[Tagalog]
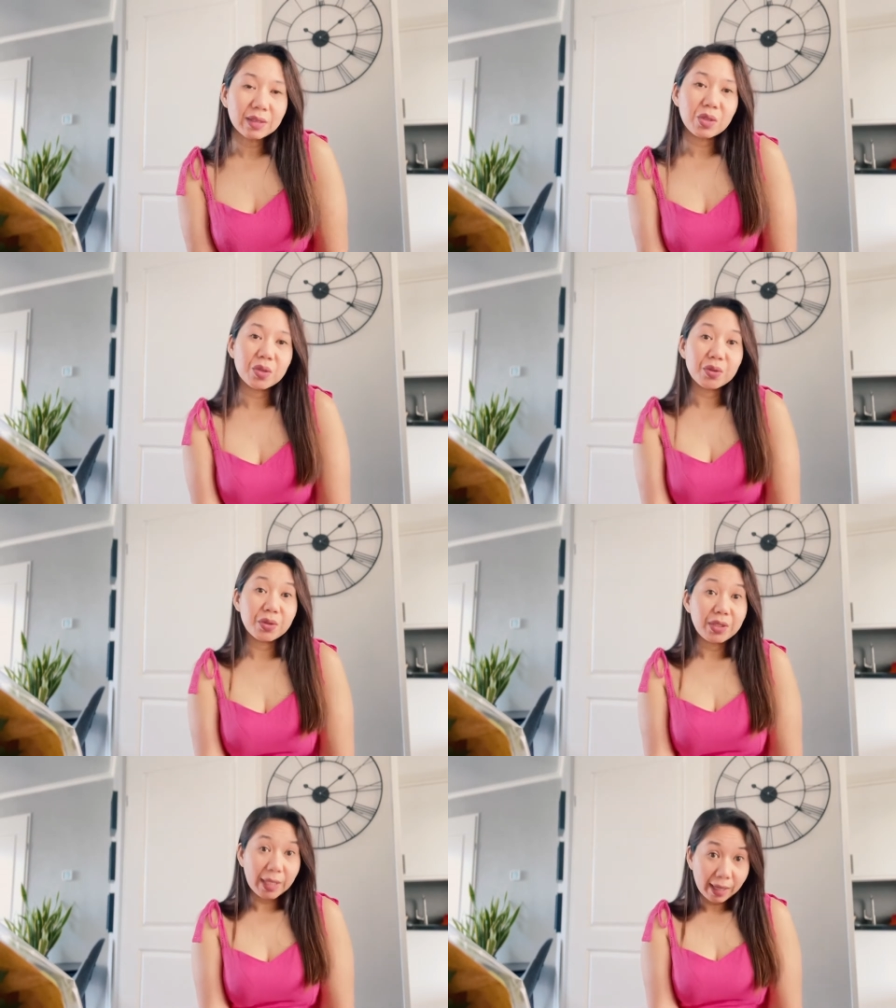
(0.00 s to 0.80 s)
So
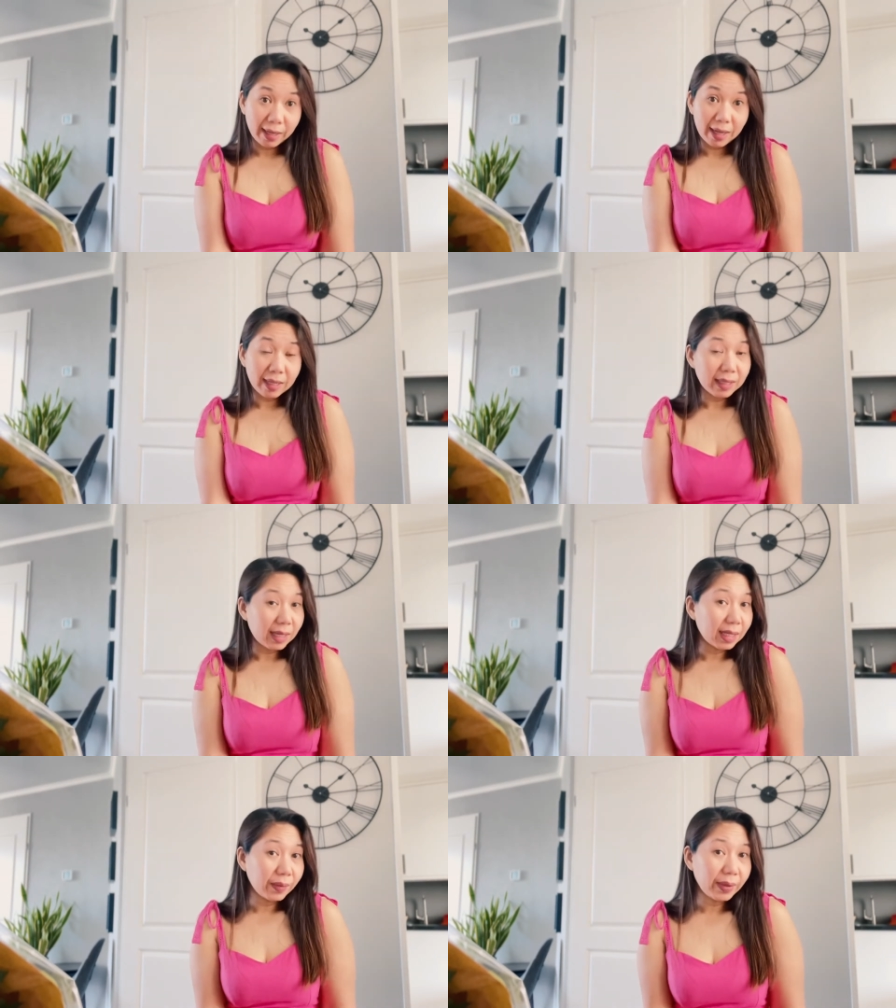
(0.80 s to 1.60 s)
today, ang
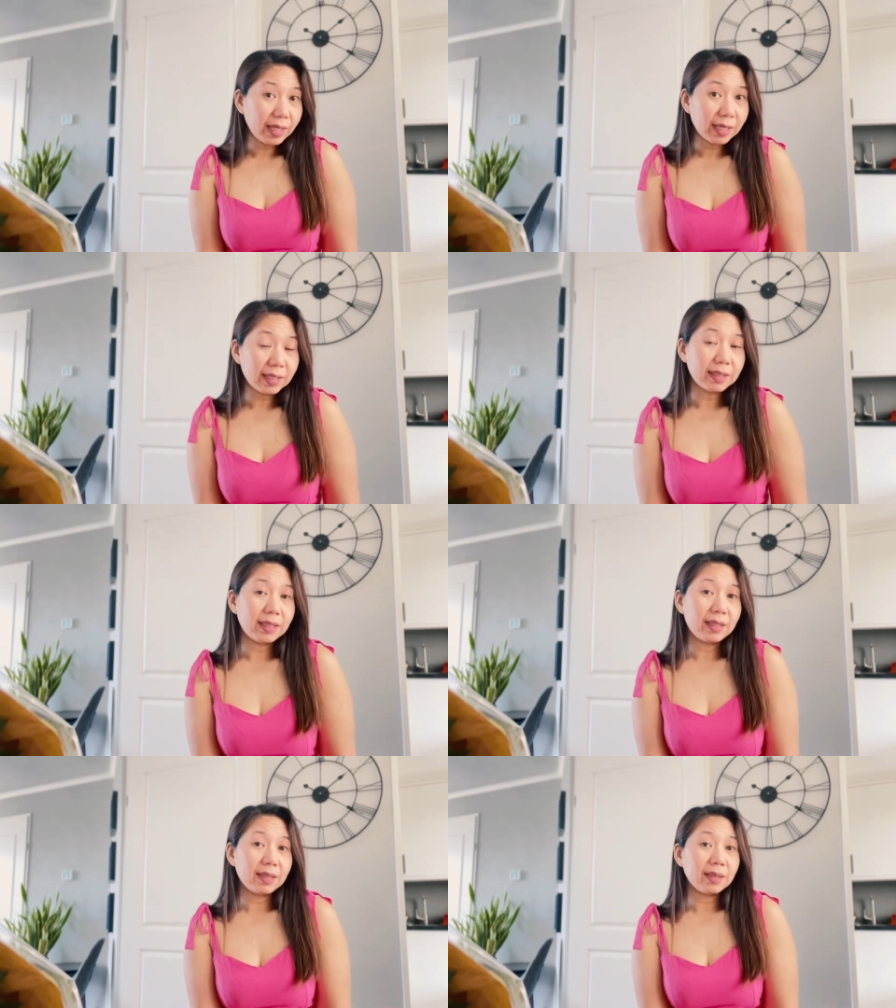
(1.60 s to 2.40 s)
gagawin
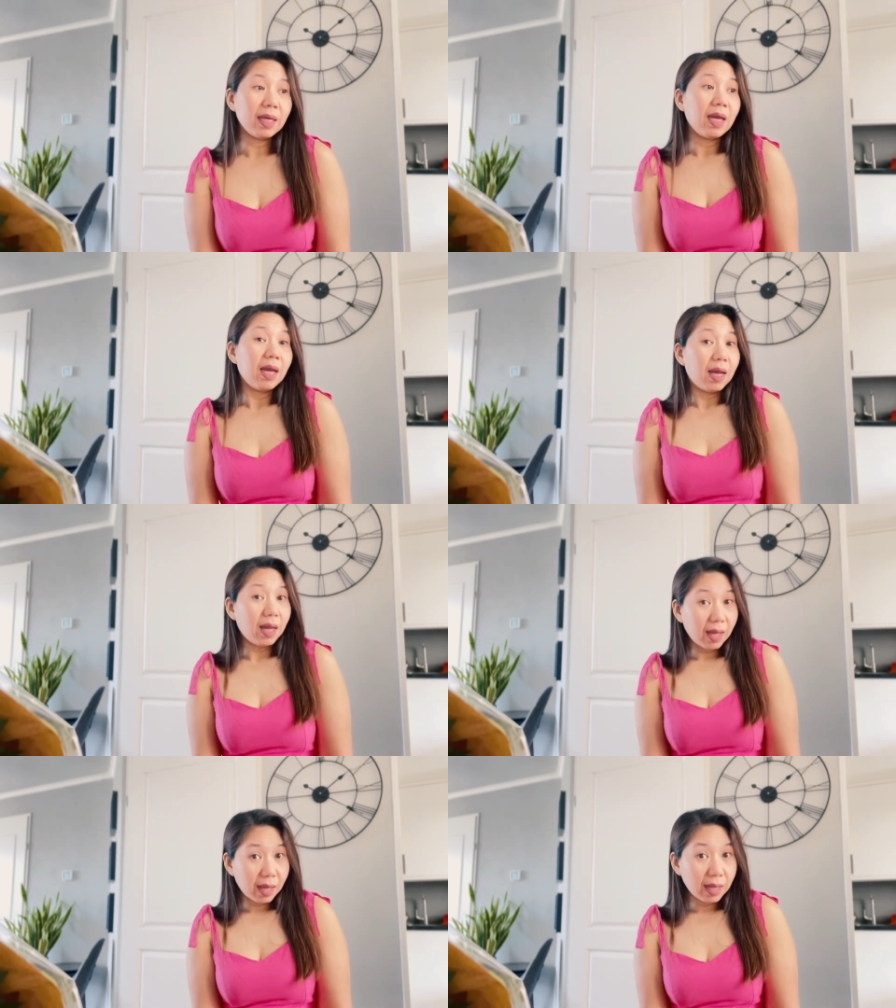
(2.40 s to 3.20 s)
natin
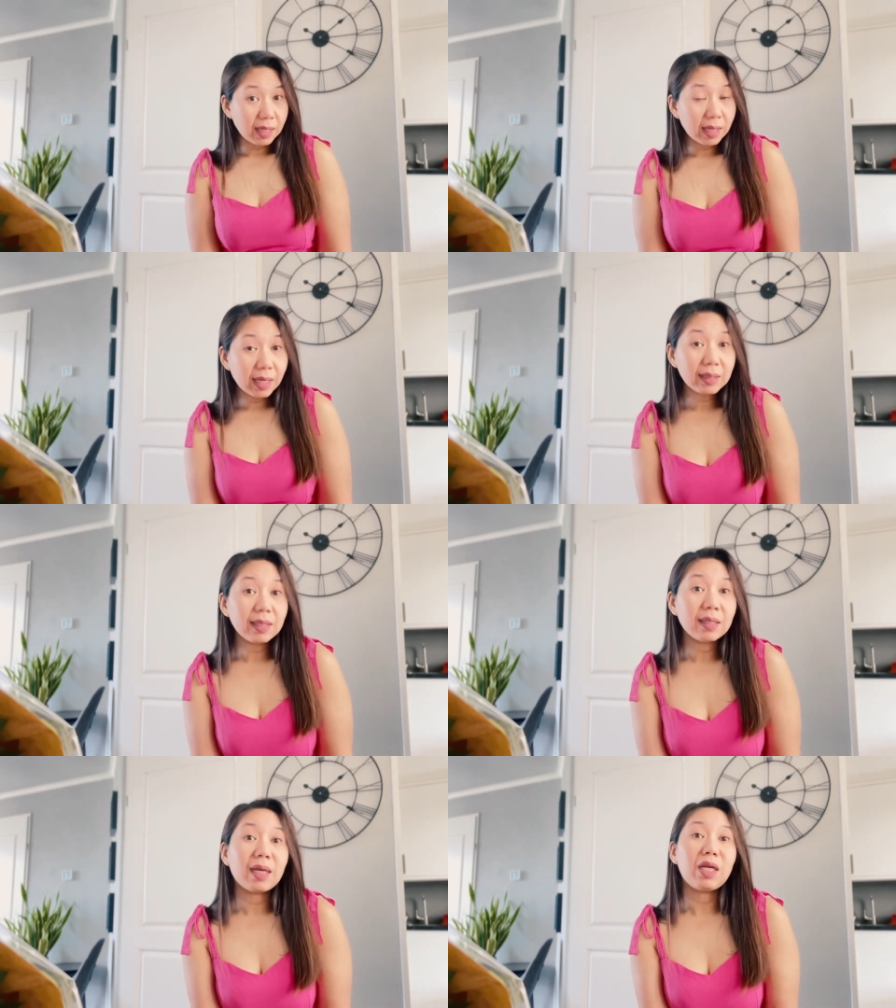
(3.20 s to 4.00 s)
ay
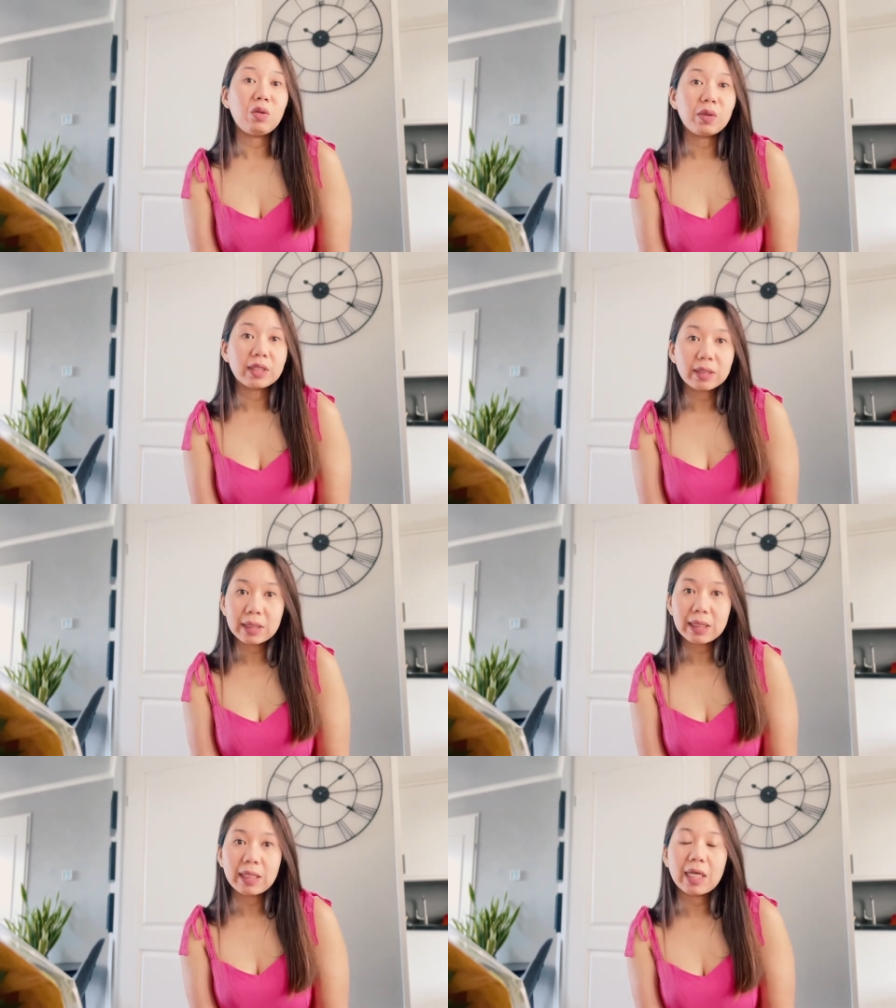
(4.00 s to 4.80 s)
ating
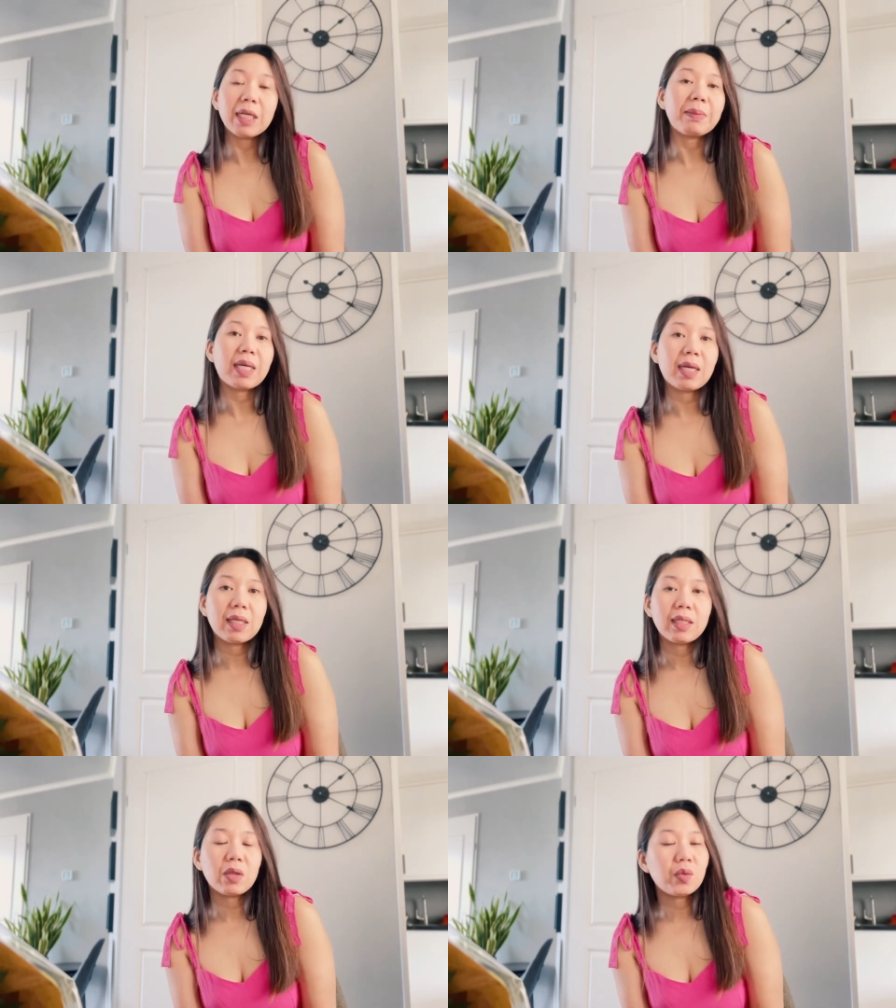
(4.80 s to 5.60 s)
hahalungkatin ang
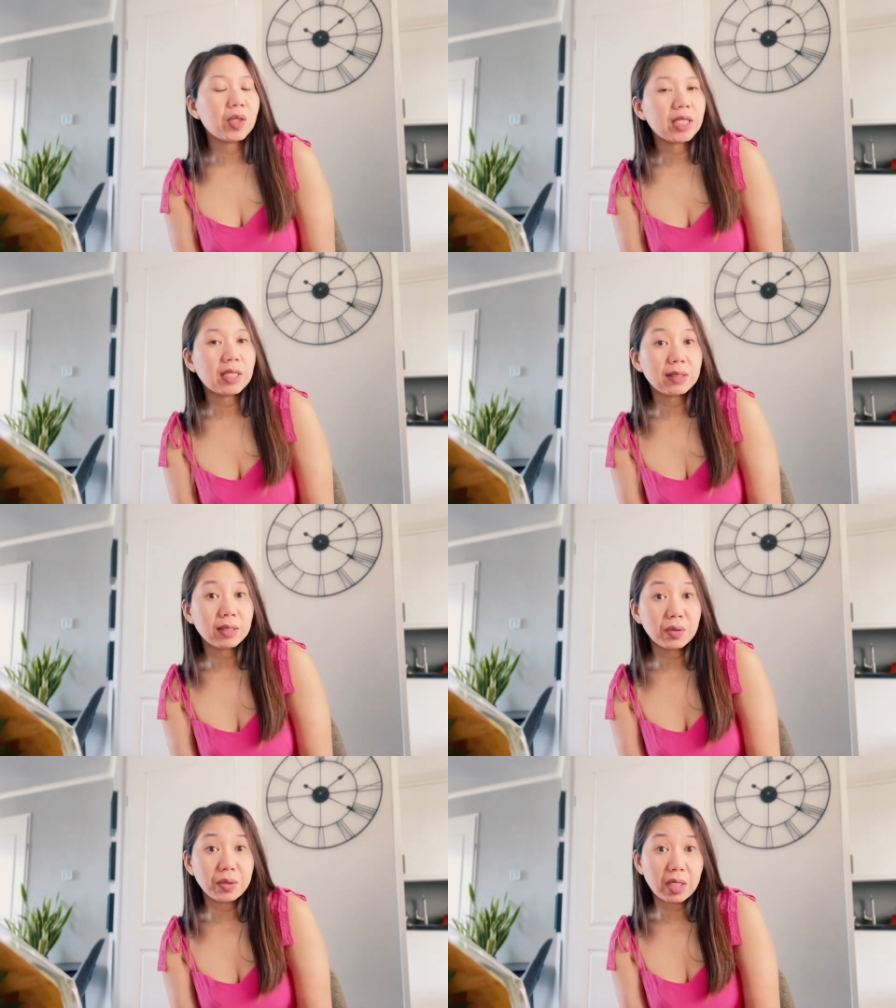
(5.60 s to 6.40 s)
mga nakuha
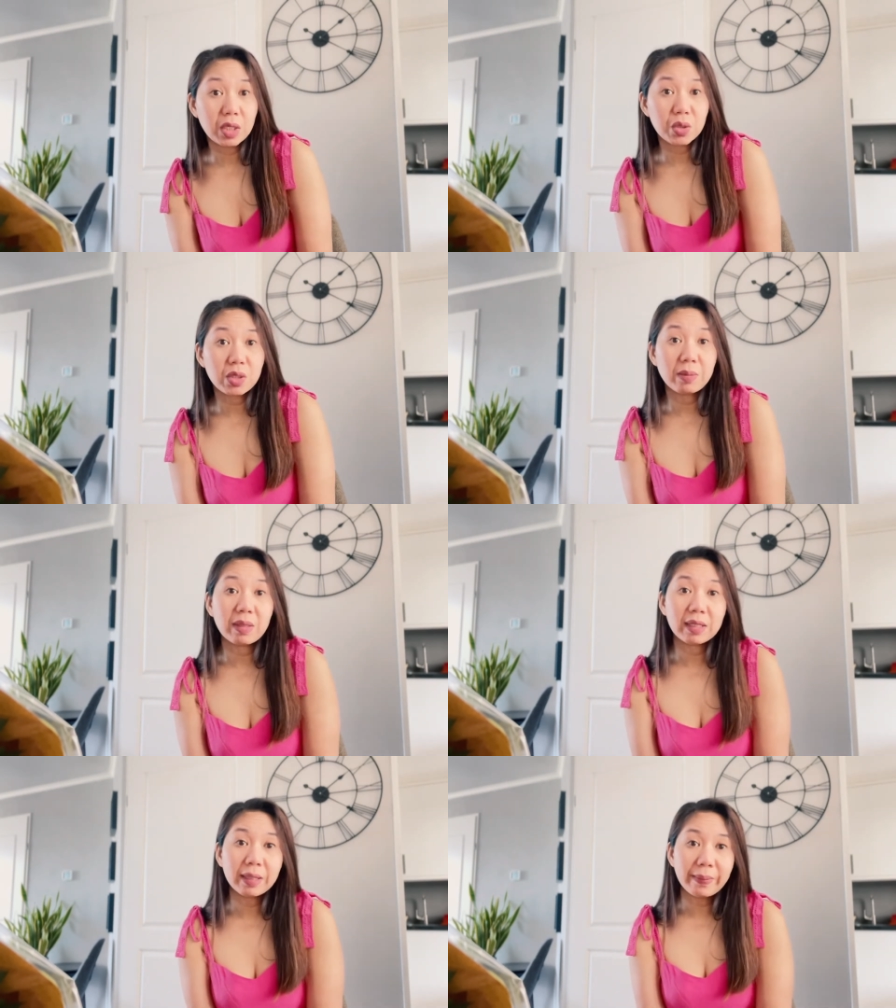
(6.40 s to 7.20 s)
nating donation ng
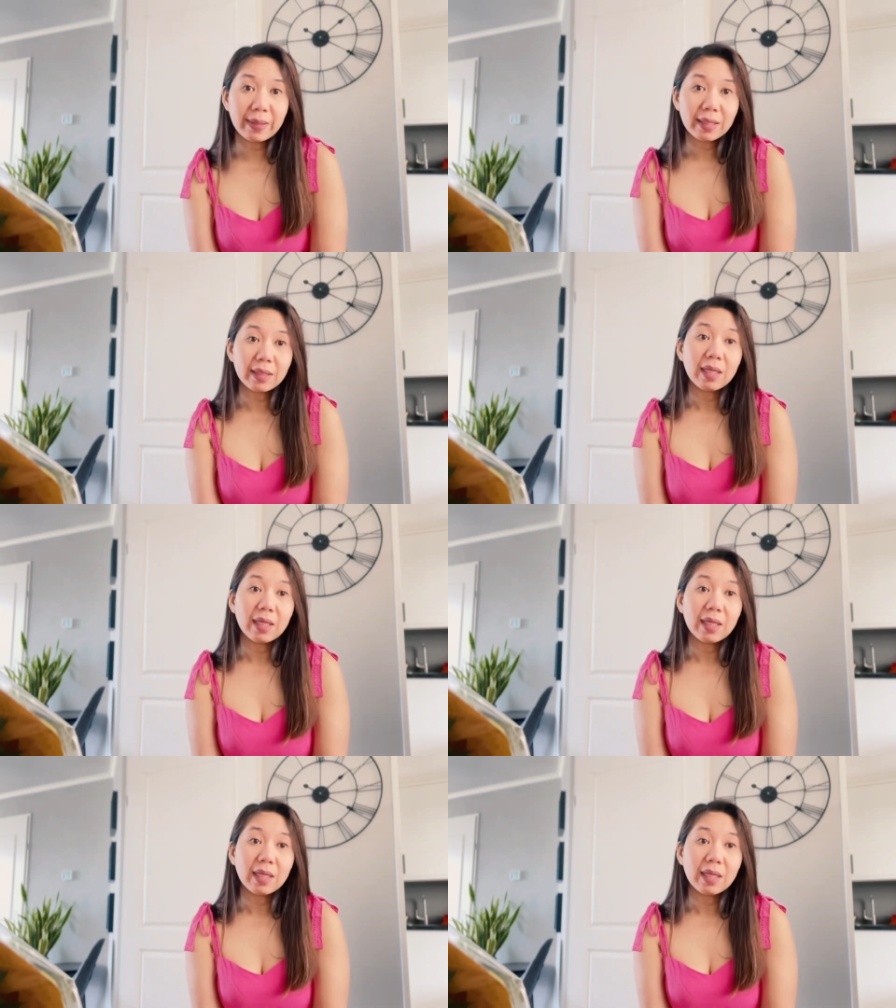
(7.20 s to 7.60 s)
mga damit